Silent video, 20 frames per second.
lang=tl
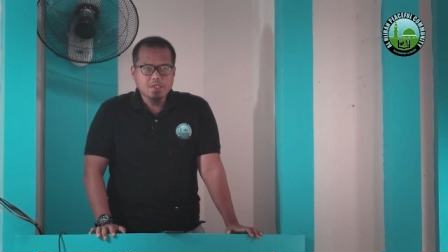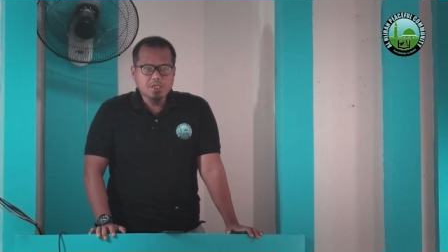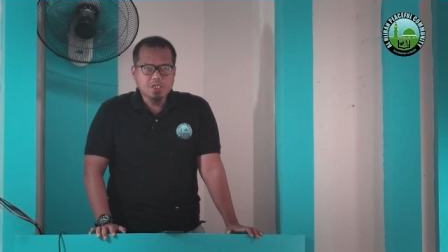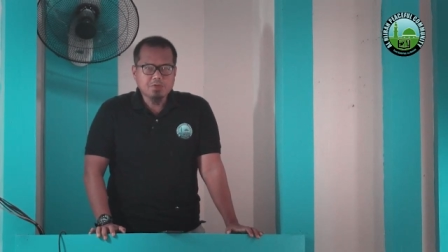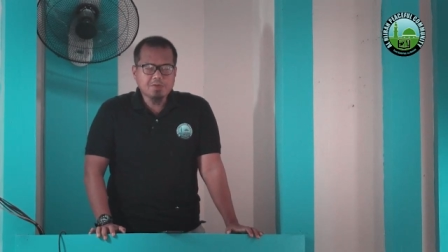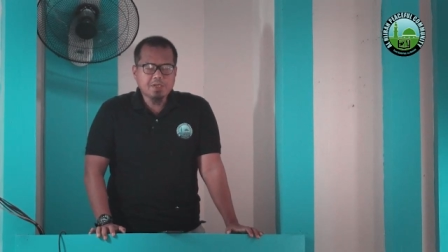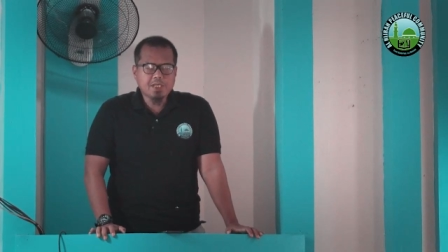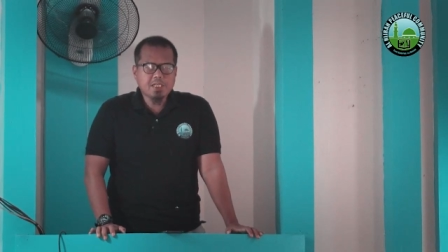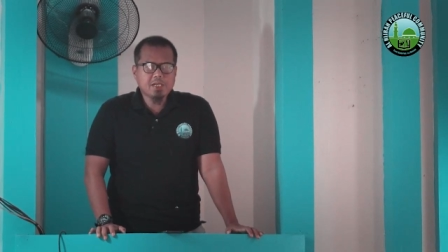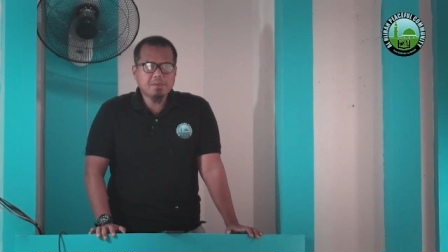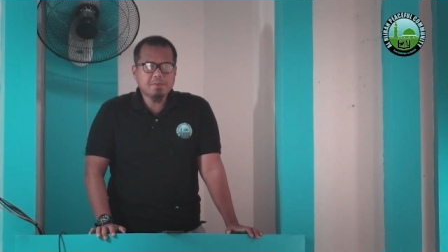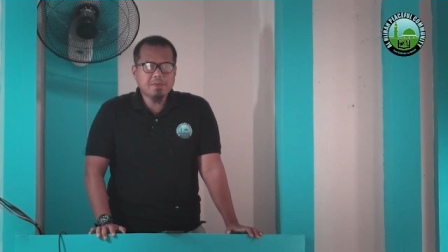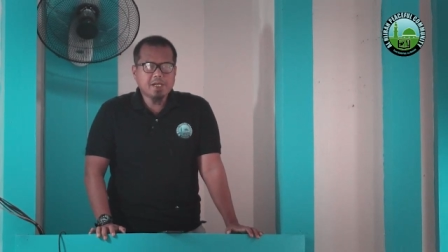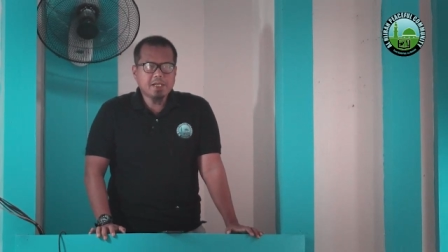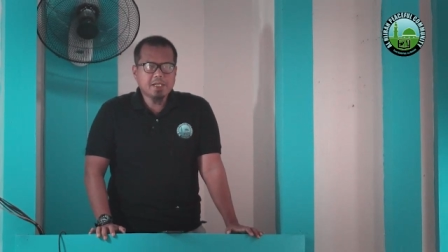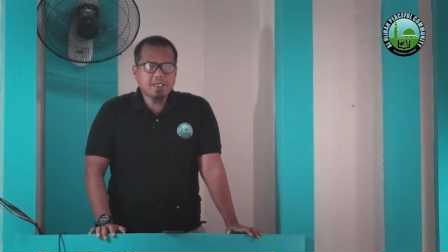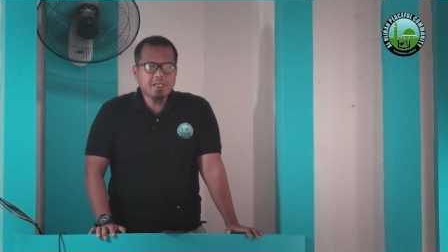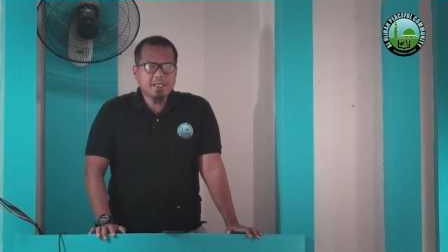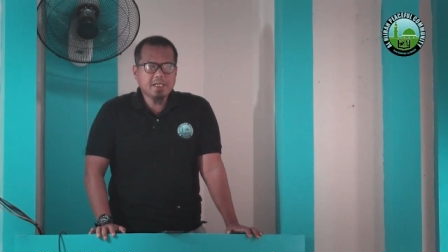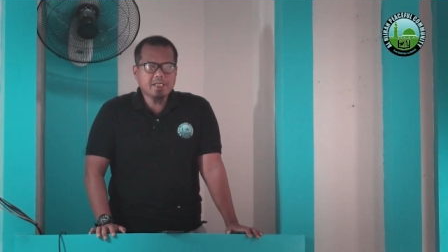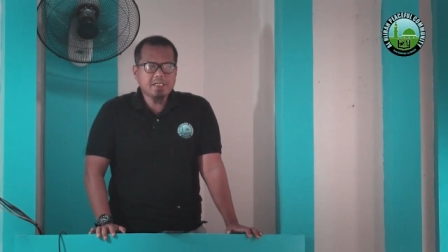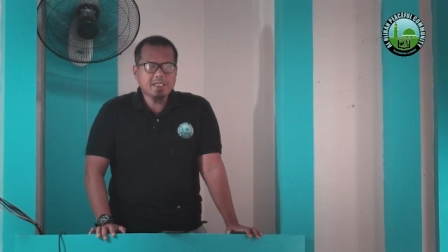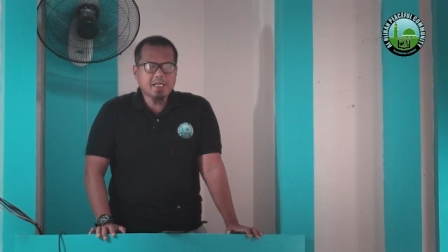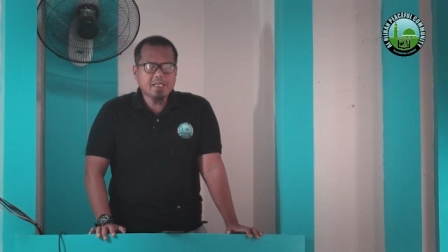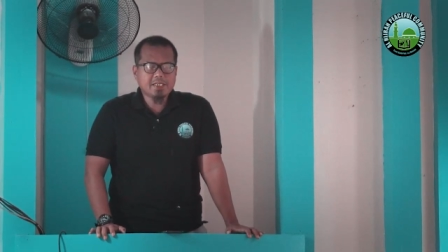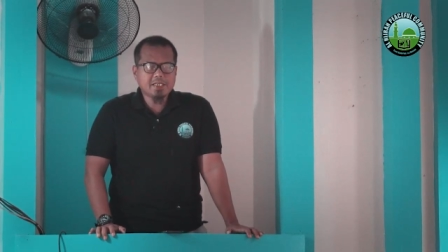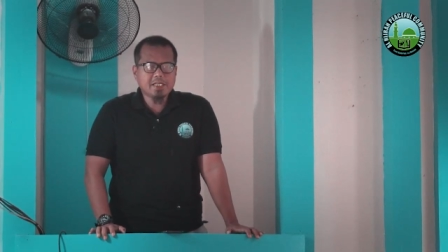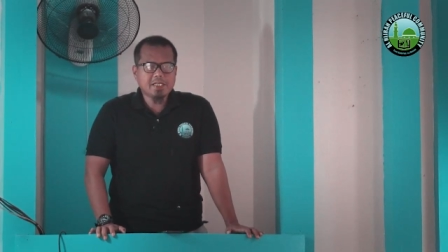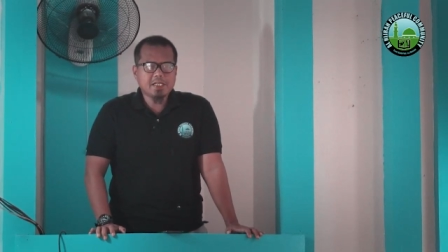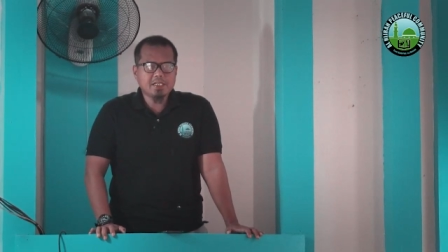tuwing nang maririnig
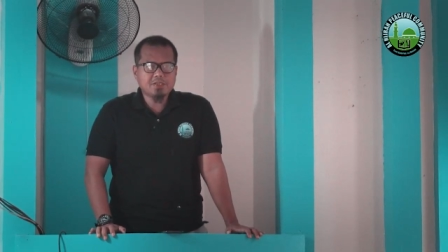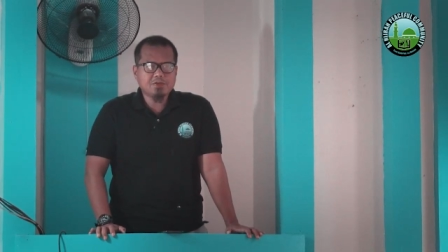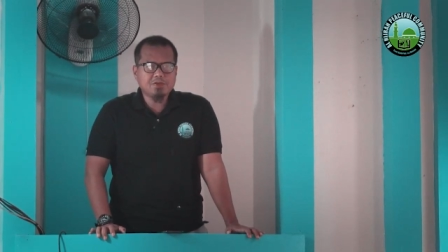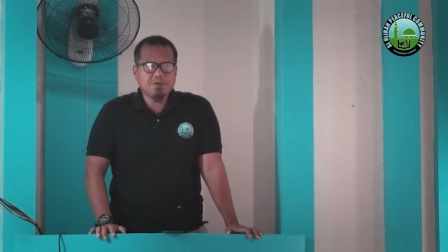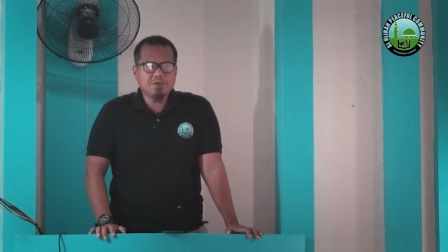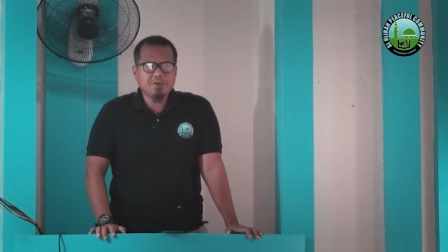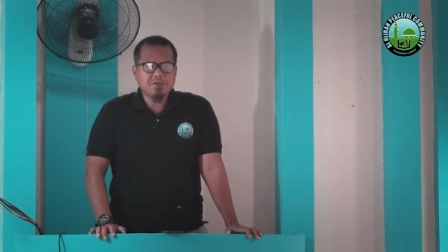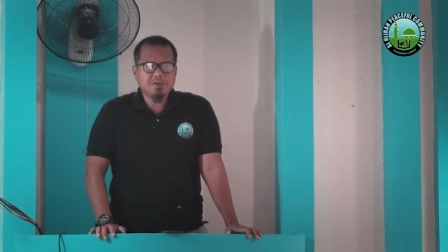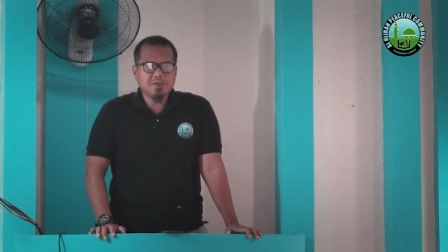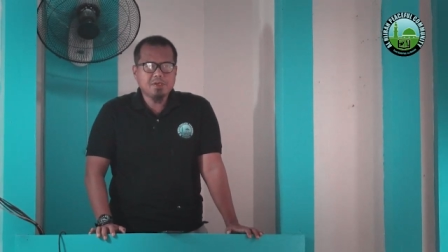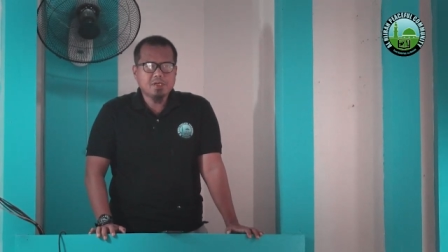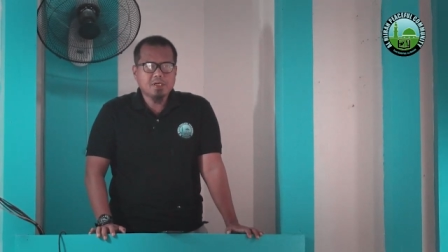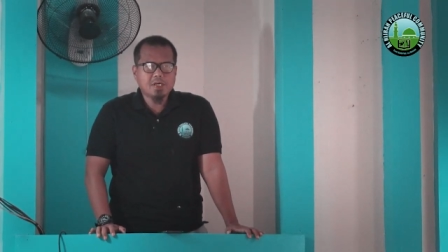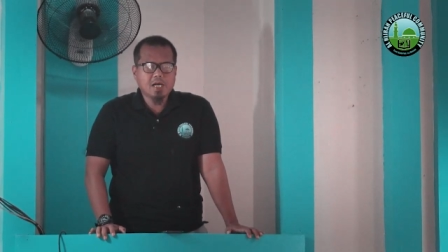natin ito